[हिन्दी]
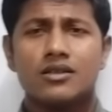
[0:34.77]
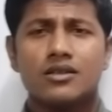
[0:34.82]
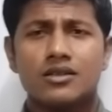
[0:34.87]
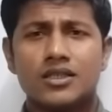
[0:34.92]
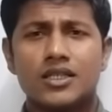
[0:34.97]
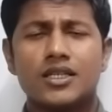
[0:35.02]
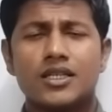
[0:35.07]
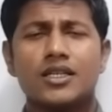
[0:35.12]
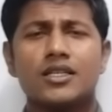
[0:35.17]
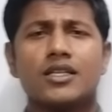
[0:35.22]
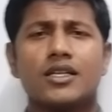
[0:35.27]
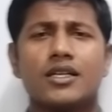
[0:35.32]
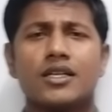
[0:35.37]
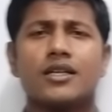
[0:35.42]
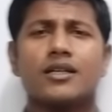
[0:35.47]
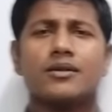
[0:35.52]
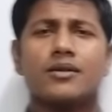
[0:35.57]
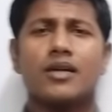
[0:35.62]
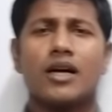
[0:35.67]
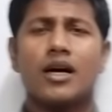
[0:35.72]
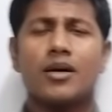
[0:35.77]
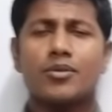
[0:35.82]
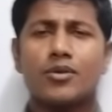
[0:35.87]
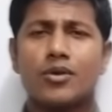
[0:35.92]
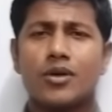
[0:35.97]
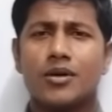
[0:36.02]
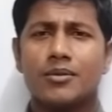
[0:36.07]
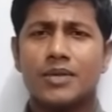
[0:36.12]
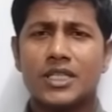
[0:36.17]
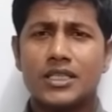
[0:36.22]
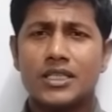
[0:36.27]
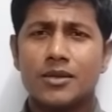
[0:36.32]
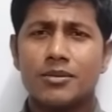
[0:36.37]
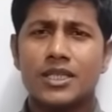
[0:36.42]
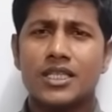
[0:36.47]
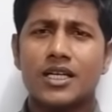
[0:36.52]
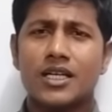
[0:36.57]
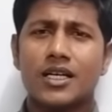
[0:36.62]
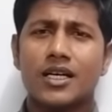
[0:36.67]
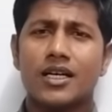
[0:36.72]
धीरे धीरे आपको हमें ये
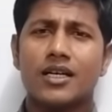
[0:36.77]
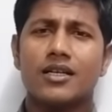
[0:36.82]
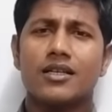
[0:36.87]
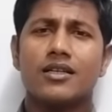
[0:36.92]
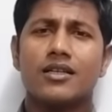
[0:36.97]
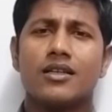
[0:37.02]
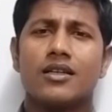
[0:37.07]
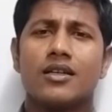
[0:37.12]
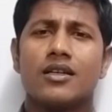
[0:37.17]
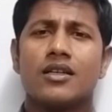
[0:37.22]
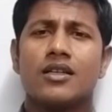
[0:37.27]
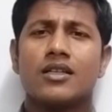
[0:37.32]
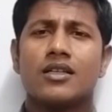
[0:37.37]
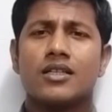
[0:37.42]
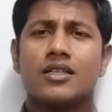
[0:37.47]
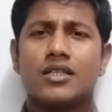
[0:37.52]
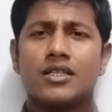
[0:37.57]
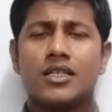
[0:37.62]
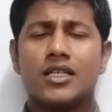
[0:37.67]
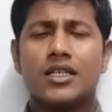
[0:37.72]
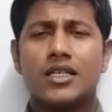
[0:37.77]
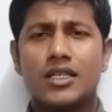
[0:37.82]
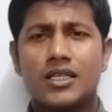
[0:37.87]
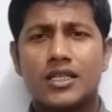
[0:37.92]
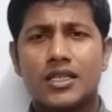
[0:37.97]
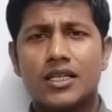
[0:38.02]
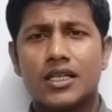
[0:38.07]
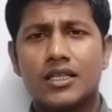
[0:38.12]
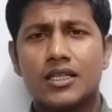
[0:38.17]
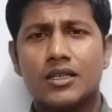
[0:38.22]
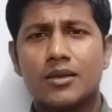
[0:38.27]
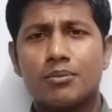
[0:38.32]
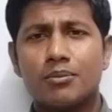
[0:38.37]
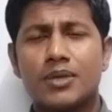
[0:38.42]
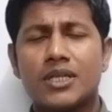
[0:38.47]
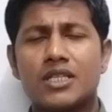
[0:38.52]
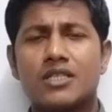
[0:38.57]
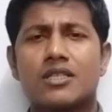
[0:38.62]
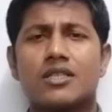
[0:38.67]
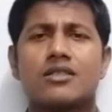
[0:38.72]
बताना है कि धीरे धीरे एकदम
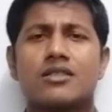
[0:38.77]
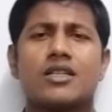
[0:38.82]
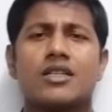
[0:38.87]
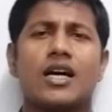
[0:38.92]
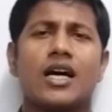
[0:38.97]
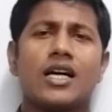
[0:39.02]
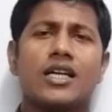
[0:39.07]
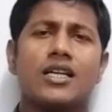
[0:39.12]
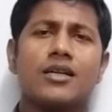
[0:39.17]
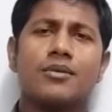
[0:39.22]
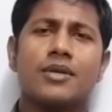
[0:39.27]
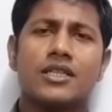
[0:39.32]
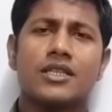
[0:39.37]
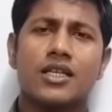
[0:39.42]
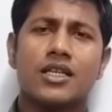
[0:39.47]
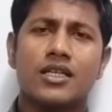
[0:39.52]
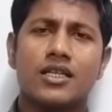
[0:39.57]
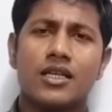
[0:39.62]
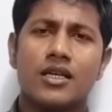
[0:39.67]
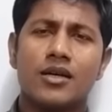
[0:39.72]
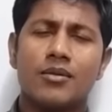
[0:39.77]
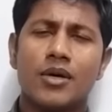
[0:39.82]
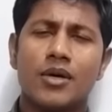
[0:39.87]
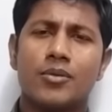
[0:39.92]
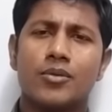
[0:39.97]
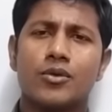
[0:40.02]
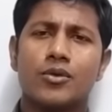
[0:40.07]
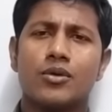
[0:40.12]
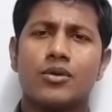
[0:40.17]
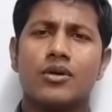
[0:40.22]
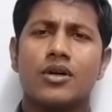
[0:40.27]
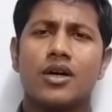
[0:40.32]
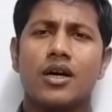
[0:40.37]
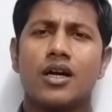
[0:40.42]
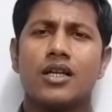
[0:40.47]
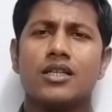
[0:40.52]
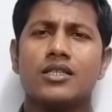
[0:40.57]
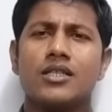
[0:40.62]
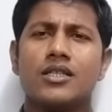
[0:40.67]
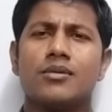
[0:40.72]
बेसिक से हाई लेवल तक के हम आपको
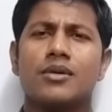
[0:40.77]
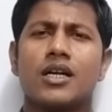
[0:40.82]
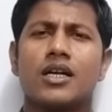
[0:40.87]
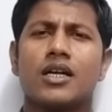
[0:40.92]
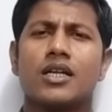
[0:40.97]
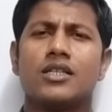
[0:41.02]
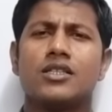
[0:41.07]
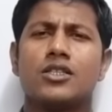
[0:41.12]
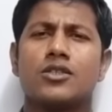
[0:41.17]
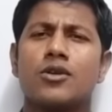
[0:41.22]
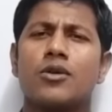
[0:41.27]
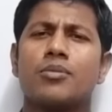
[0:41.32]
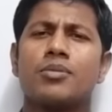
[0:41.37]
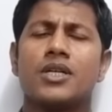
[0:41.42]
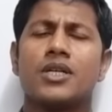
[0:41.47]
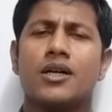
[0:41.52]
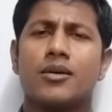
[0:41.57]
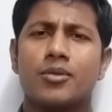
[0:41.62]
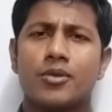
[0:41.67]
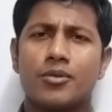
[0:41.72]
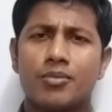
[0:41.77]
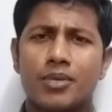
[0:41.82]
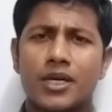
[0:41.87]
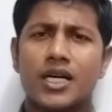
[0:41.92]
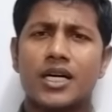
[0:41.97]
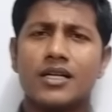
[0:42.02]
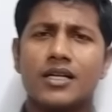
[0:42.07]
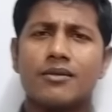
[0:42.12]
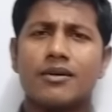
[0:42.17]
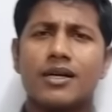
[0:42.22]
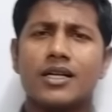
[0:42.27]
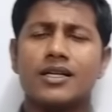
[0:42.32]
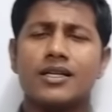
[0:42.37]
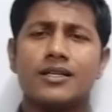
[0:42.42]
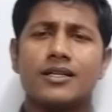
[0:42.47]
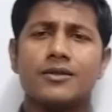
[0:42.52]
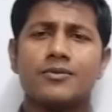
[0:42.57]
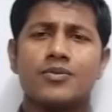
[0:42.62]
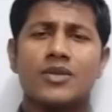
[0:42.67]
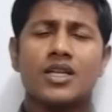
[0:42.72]
अलजेबरा का ये टॉपिक आपको पढ़ाने वाले
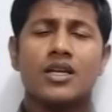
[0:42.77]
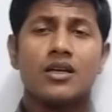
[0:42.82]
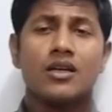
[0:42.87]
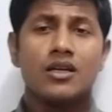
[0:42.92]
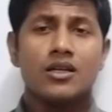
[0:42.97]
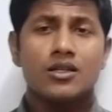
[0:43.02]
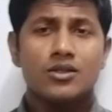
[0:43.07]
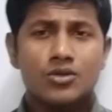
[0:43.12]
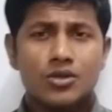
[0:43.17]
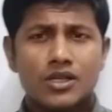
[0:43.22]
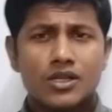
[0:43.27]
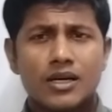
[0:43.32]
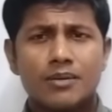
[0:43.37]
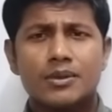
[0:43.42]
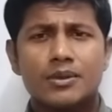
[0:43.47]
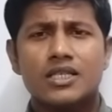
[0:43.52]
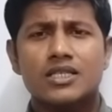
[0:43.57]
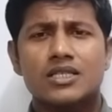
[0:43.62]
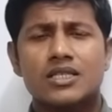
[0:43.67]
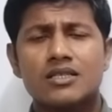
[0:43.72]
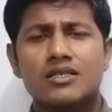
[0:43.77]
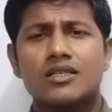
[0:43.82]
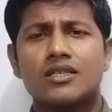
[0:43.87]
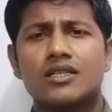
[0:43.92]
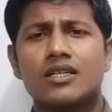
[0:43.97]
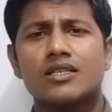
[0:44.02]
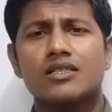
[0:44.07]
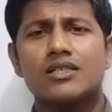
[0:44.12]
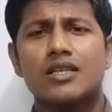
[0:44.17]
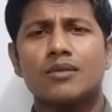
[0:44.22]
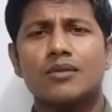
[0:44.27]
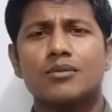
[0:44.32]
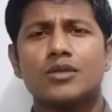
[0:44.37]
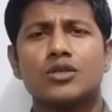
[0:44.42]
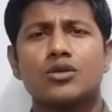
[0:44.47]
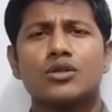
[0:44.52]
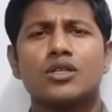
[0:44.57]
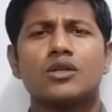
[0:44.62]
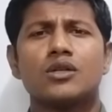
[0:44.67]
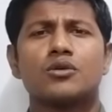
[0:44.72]
हैं जो कि आपके एसएससी के एग्ज़ाम
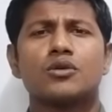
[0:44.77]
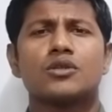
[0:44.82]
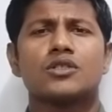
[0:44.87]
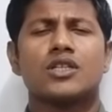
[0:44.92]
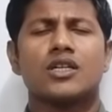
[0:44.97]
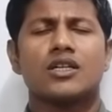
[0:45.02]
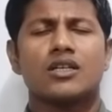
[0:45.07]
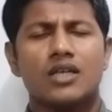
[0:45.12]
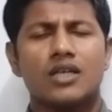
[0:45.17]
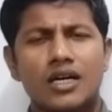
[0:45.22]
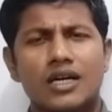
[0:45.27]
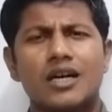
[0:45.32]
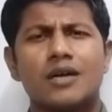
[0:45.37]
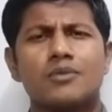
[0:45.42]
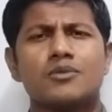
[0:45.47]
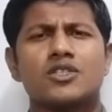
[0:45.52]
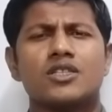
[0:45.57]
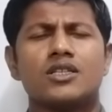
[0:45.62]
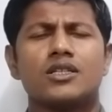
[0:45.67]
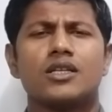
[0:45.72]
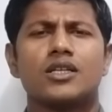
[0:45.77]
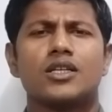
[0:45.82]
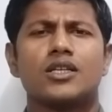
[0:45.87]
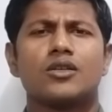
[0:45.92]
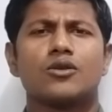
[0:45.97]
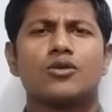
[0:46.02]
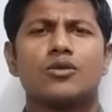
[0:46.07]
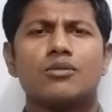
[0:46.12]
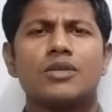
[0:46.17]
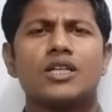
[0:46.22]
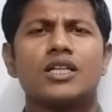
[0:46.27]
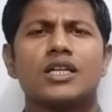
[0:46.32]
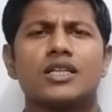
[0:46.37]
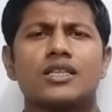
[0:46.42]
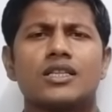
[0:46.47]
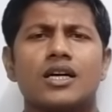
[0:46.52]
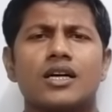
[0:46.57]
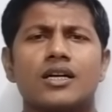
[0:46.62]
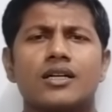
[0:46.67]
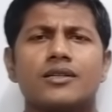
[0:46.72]
में दो तीन क्वेश्चन आराम से देखने को मिल
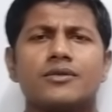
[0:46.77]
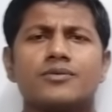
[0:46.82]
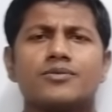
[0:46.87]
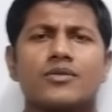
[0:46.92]
जाता है